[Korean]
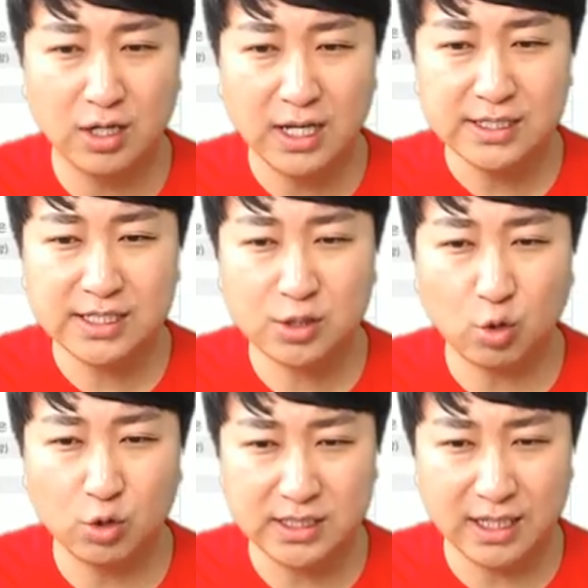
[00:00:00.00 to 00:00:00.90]
식도
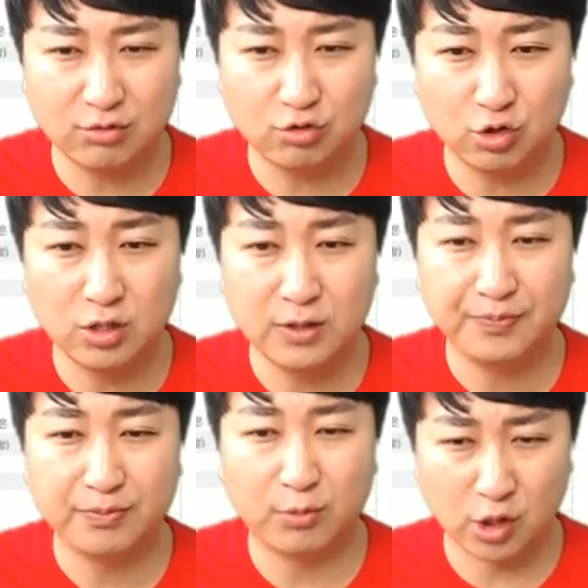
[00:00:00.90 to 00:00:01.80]
이단 수술,
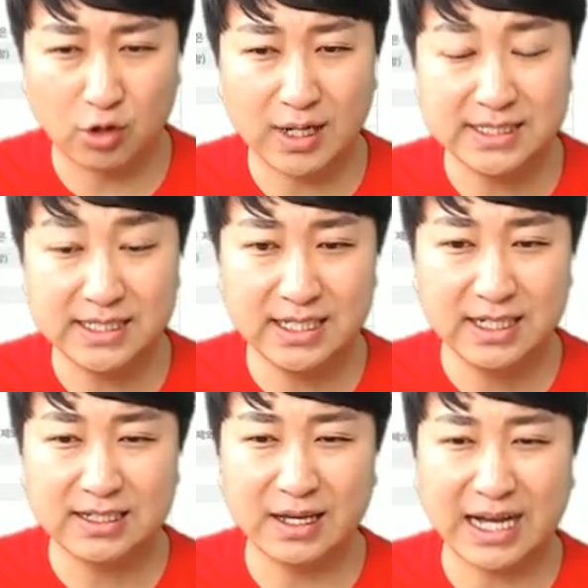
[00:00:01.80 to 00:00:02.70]
뭐 여러 가지.
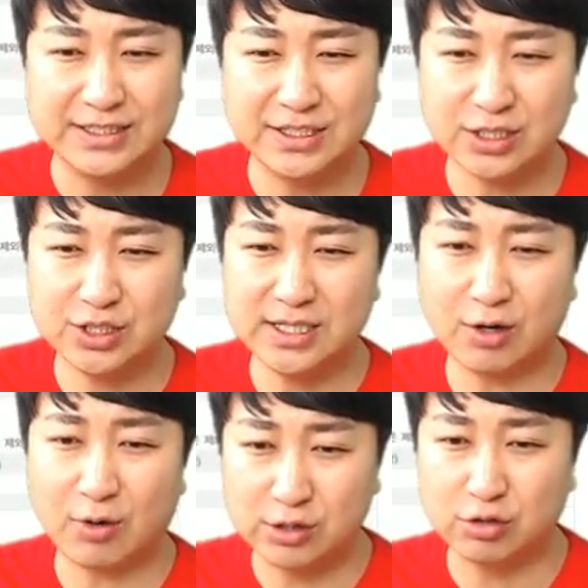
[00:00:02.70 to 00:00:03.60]
근데 간장, 췌장
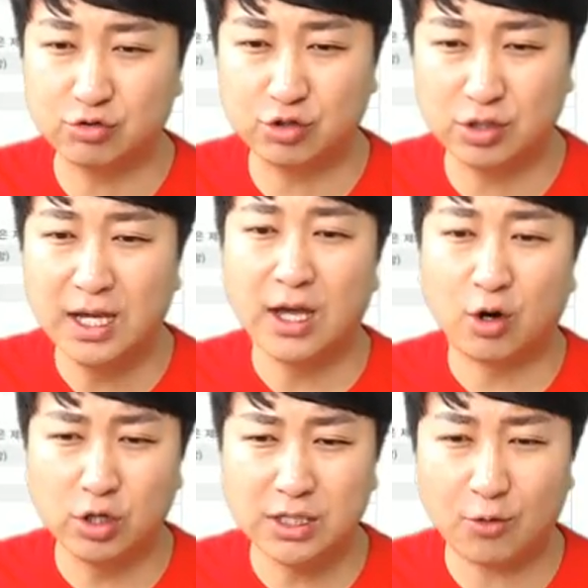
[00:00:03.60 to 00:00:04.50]
관여 수술
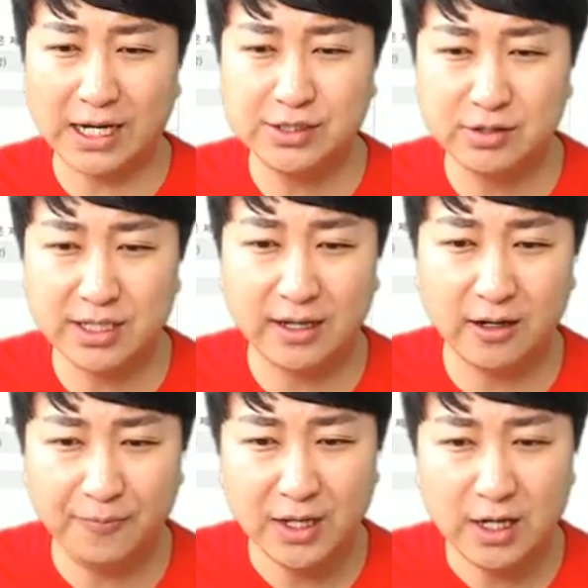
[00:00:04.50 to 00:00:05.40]
거의 다
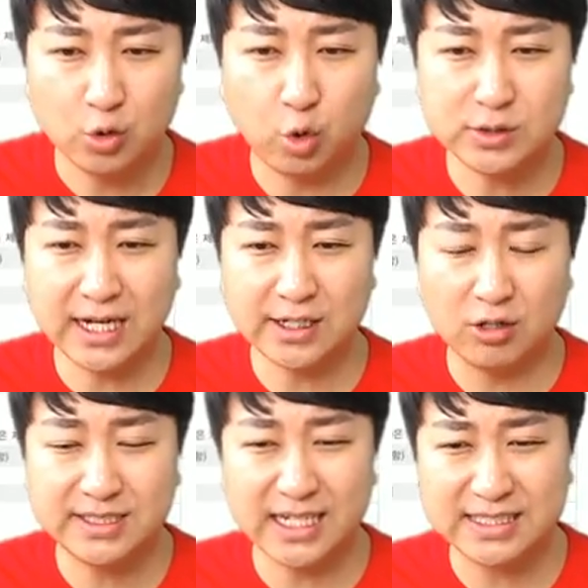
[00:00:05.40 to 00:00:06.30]
관열이에요. 소장,
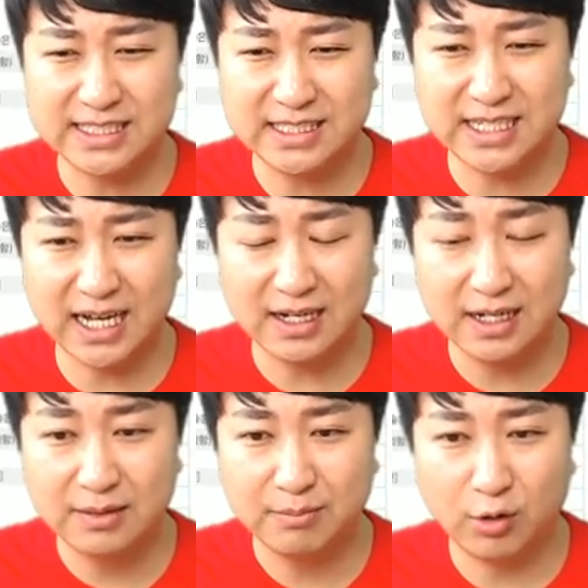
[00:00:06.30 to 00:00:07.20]
결장, 직장
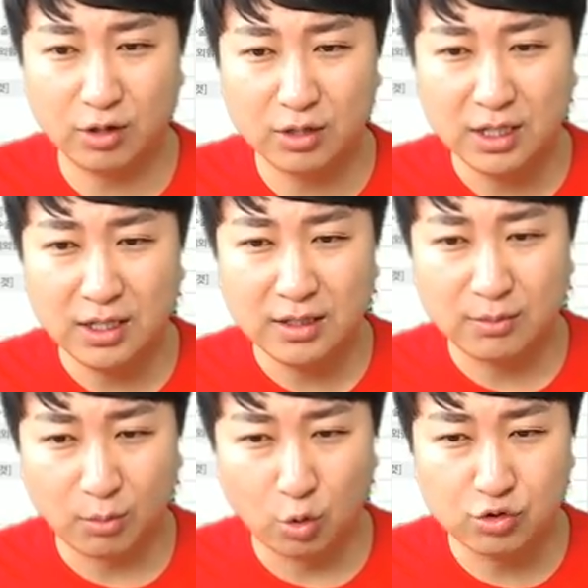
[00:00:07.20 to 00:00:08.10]
뭐
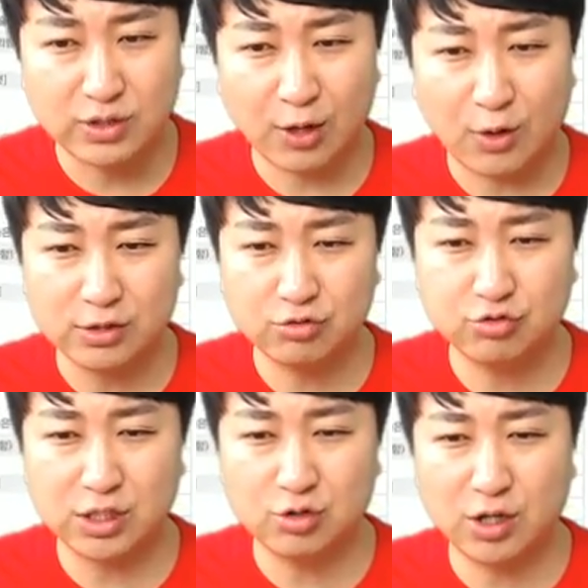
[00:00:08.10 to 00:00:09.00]
모두 다
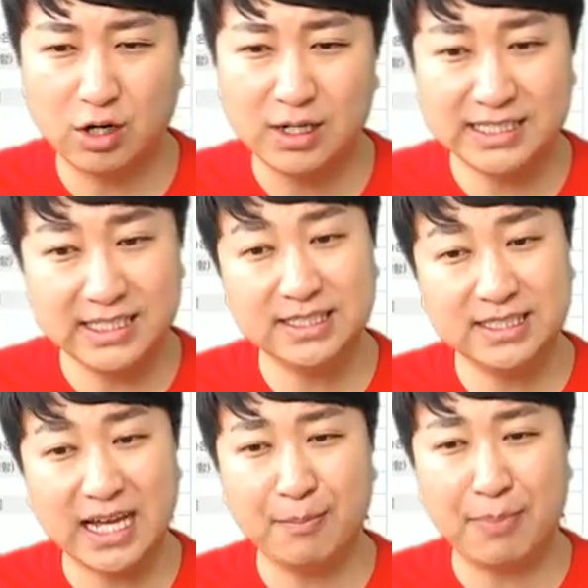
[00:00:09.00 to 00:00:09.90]
관여수술이고요.
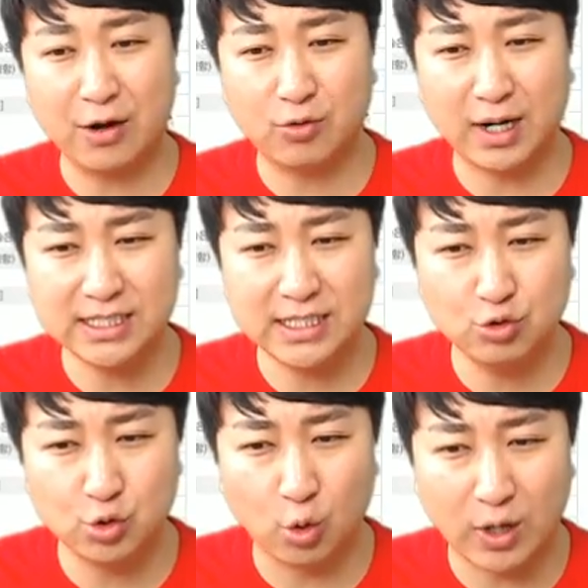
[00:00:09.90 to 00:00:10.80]
신장, 방광, 신우,
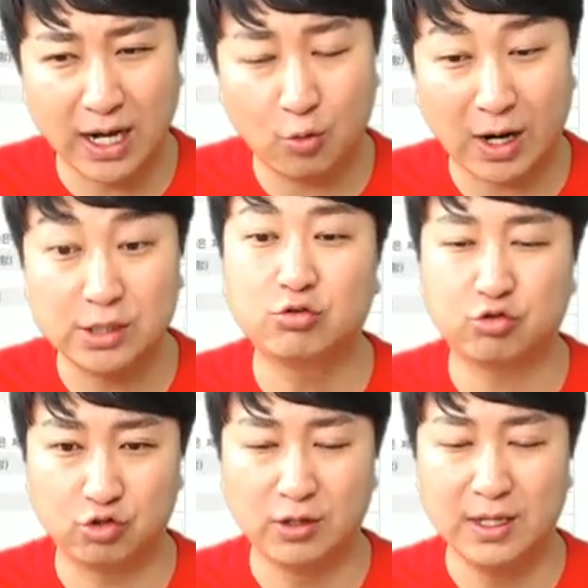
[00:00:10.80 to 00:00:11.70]
요가,
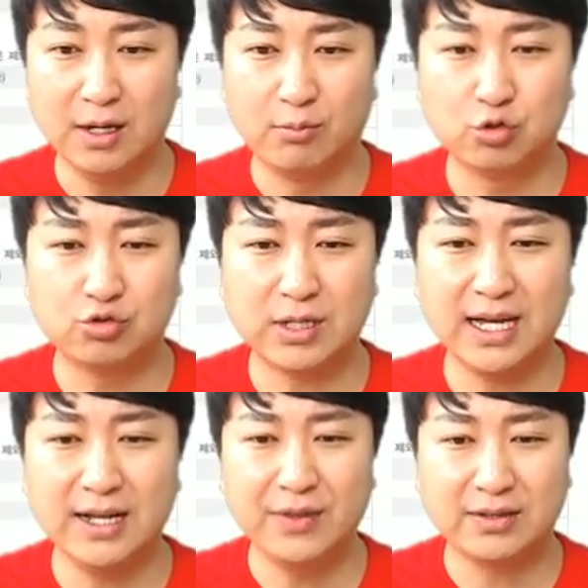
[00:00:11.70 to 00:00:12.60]
관여수술 모두
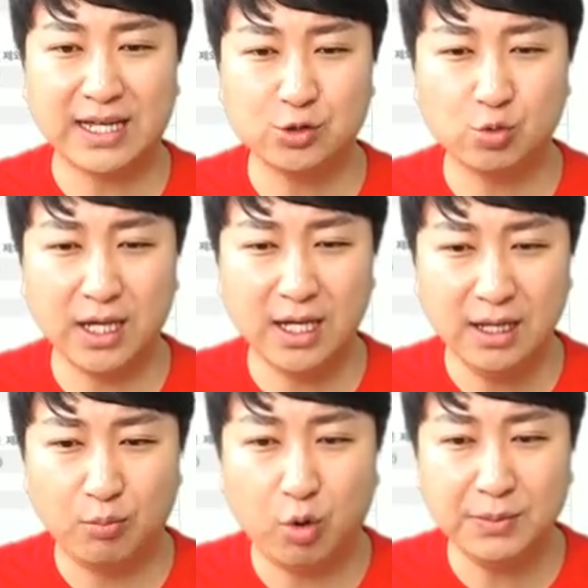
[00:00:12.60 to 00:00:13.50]
다 사중에
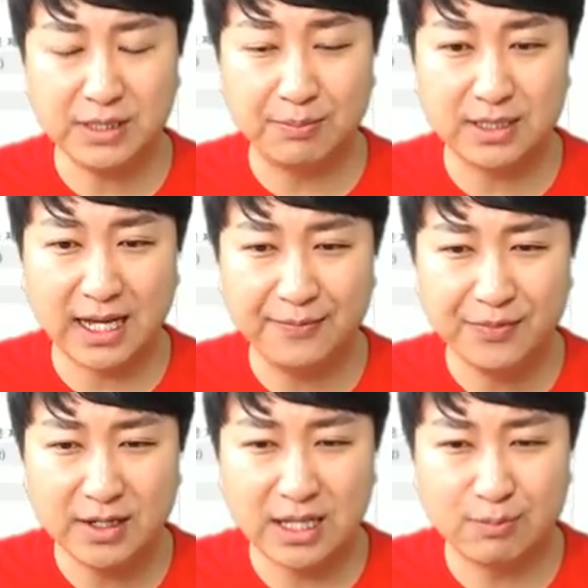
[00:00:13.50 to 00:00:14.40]
포함이 됩니다.
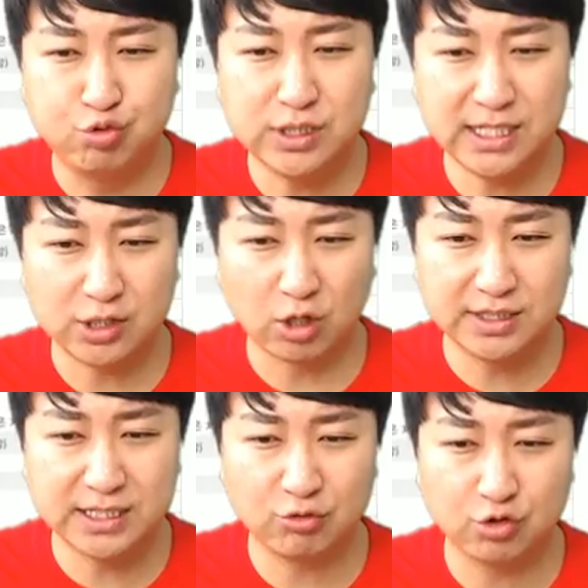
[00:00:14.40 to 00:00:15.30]
네, 부신
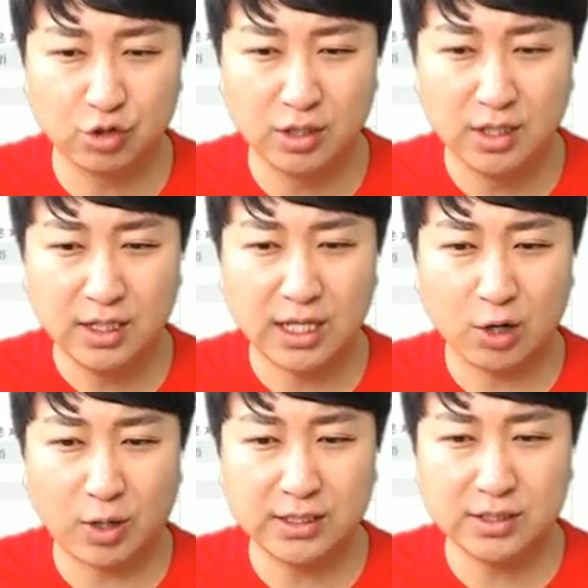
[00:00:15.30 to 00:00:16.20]
절제 수술, 네,
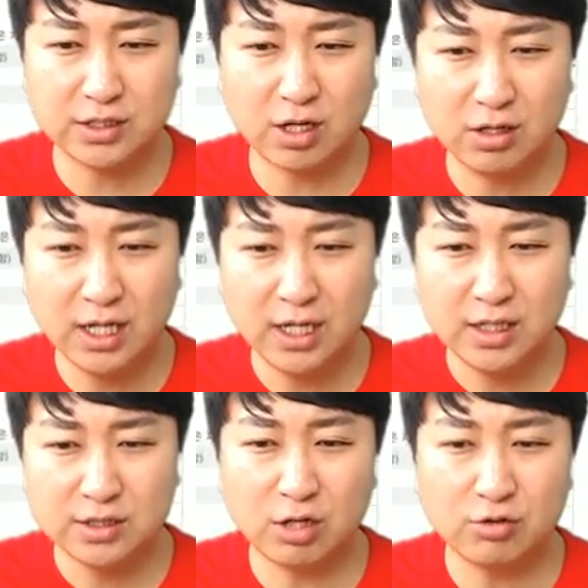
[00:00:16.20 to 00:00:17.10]
관열적
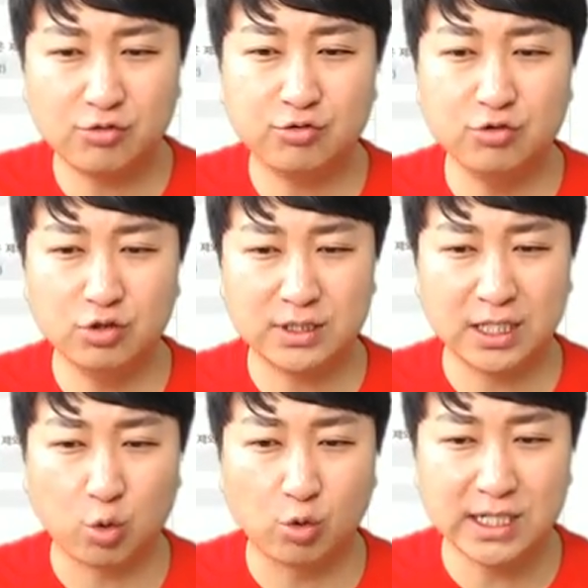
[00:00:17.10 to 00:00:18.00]
척수, 그
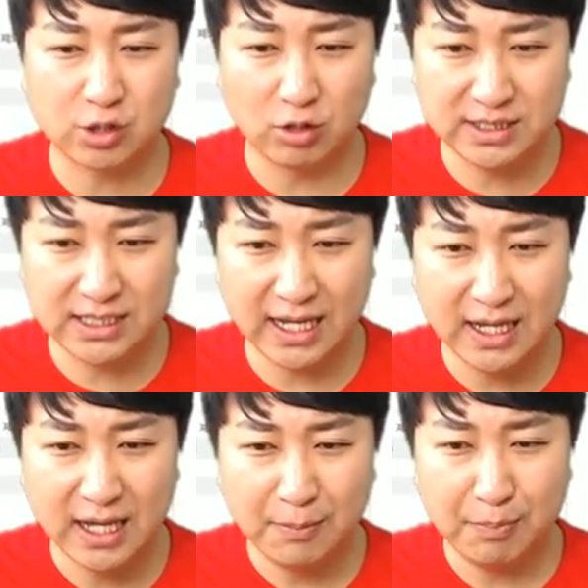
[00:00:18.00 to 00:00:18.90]
종량 절제,
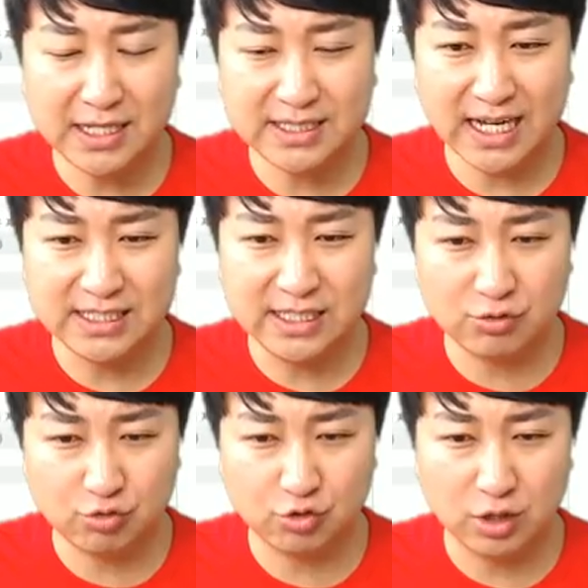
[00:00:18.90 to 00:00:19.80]
폐장,
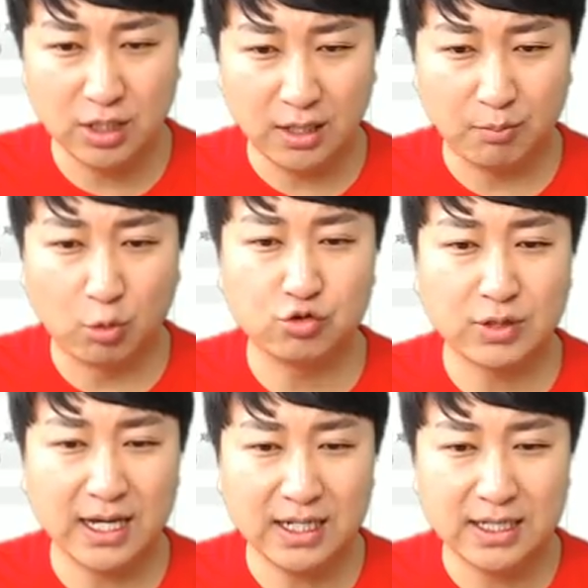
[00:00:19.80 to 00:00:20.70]
이식수술 모두
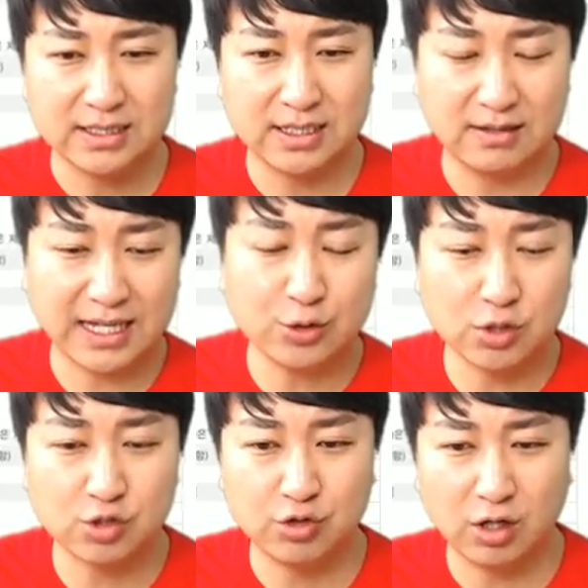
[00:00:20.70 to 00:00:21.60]
다 이제
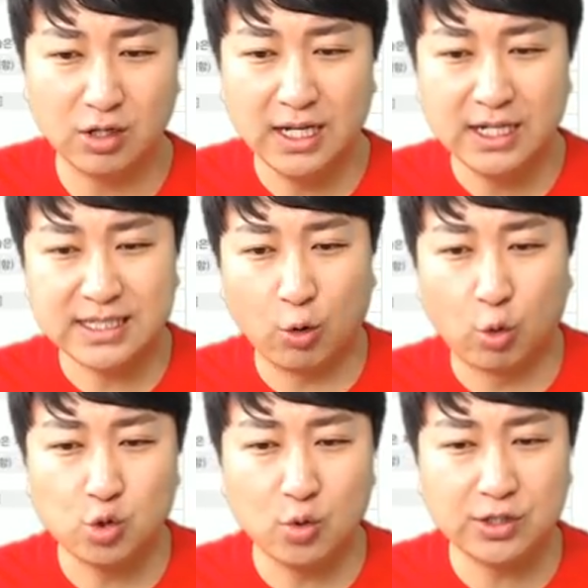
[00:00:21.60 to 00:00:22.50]
사종이고요. 자,
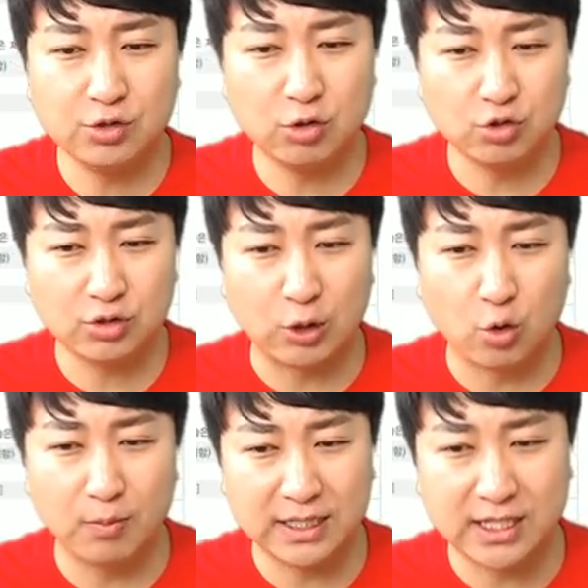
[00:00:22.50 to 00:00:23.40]
5종 같은 경우는
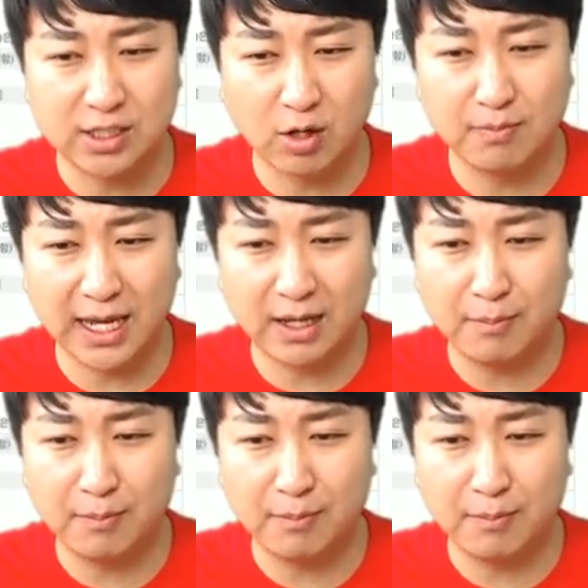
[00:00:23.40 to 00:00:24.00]
대동맥, 대정맥,